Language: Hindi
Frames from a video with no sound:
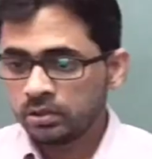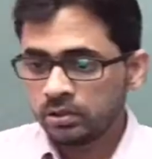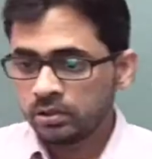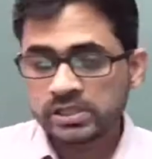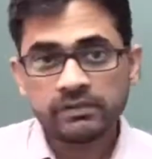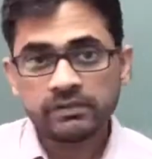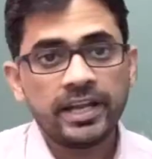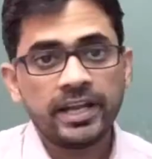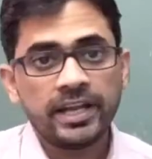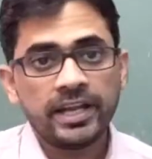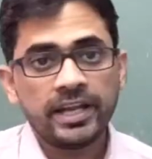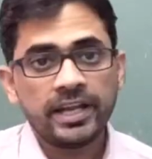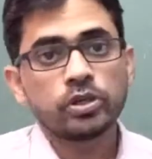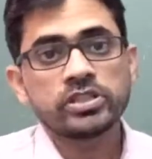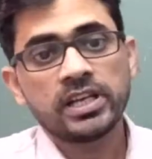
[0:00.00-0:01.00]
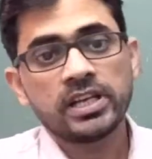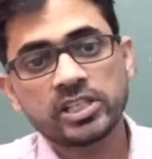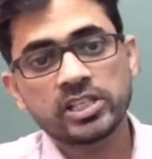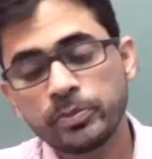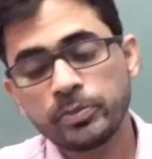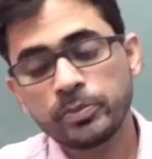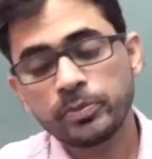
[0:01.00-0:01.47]
शिवालय एजुकेशन
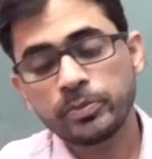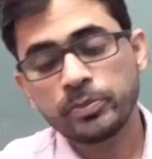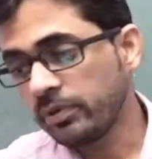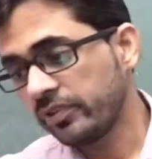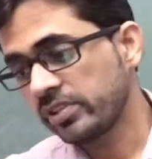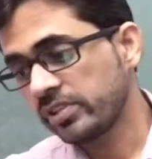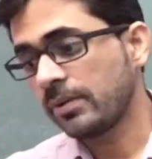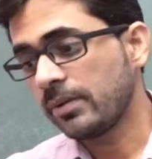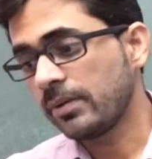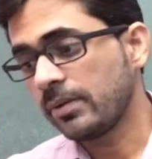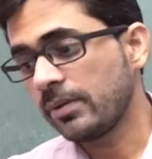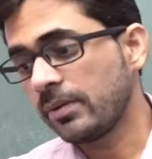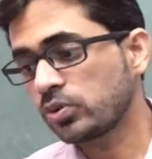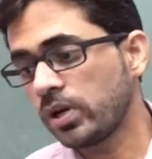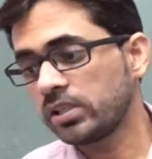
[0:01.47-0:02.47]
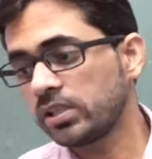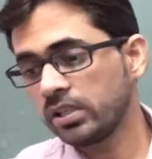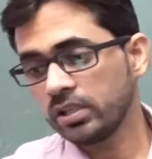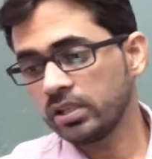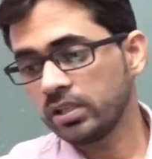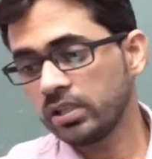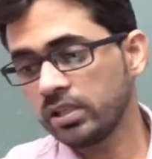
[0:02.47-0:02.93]
क्लासेस में एक बार फिर से आपका स्वागत
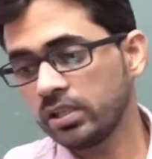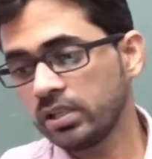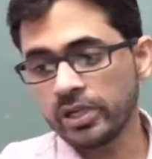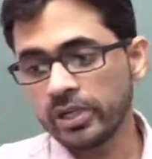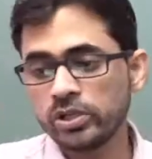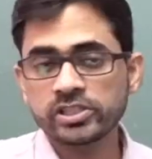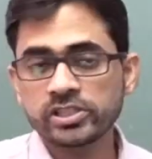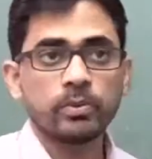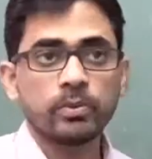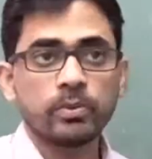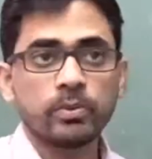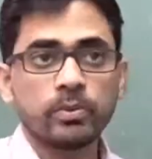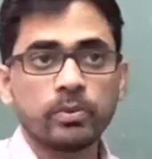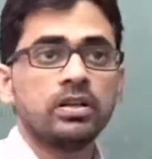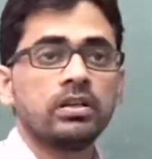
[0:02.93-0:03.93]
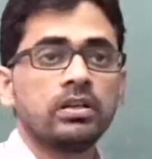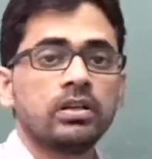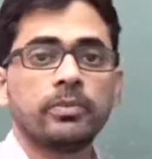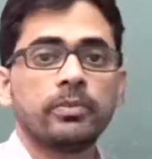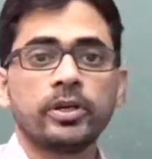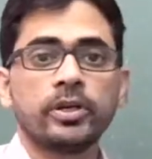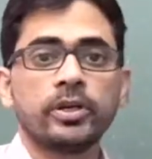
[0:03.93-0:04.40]
है मैं सुनील शर्मा
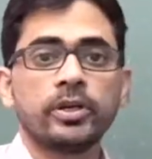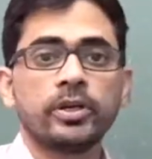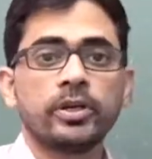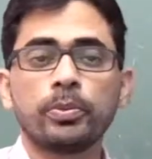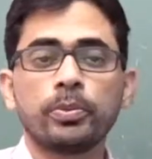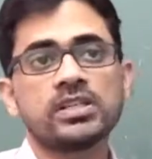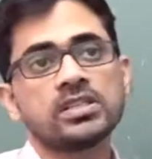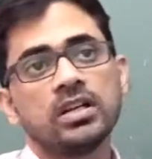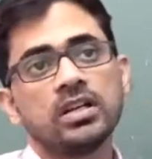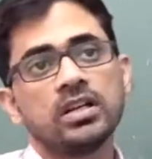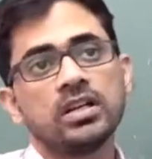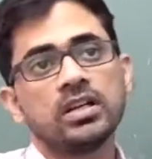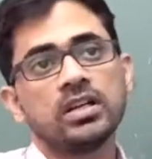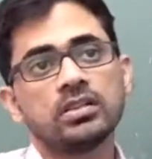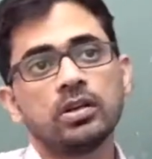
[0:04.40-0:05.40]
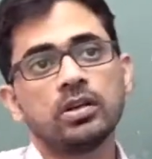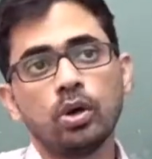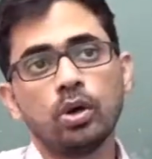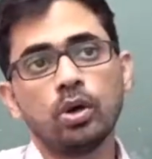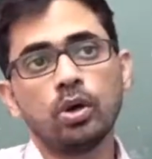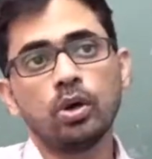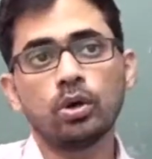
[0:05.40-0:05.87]
अपने टॉपिक के साथ
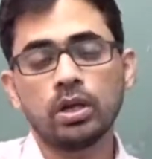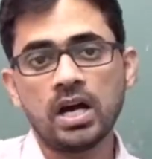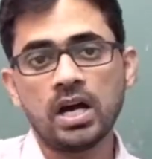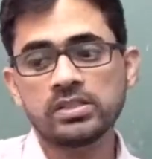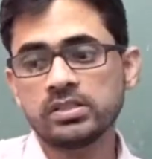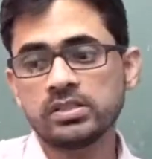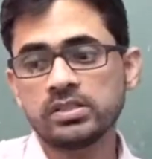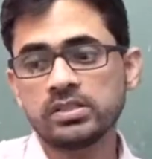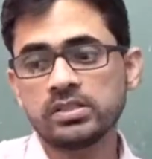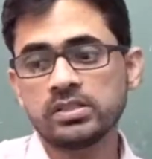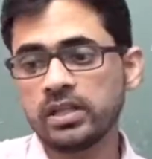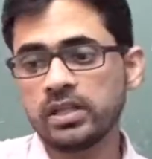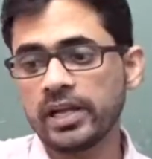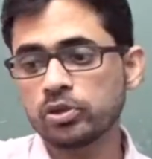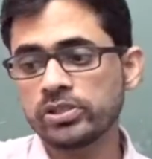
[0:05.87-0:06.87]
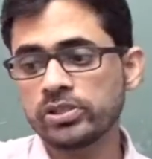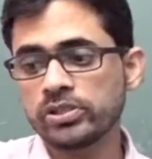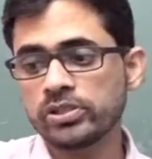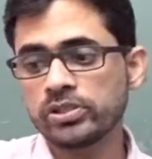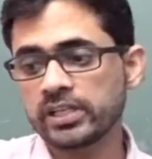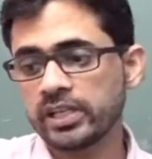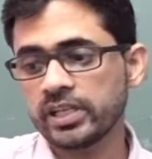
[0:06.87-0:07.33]
और आज नया जो
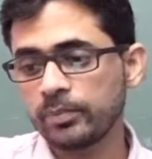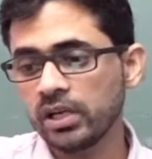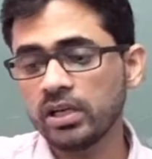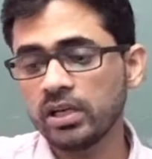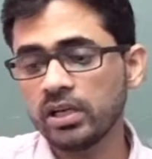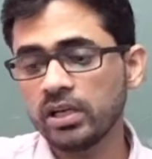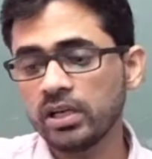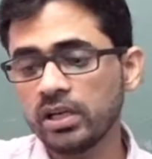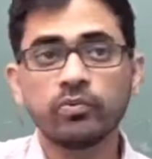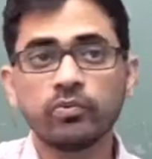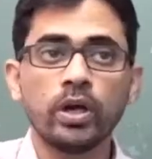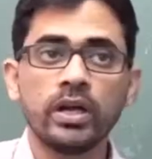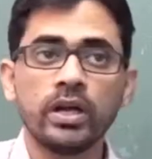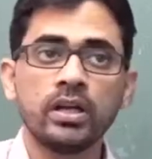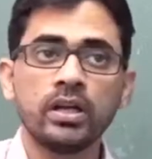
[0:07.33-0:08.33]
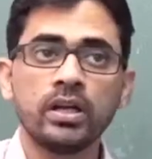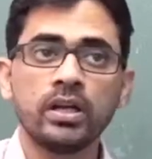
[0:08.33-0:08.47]
इंसेक्ट है अपना वो है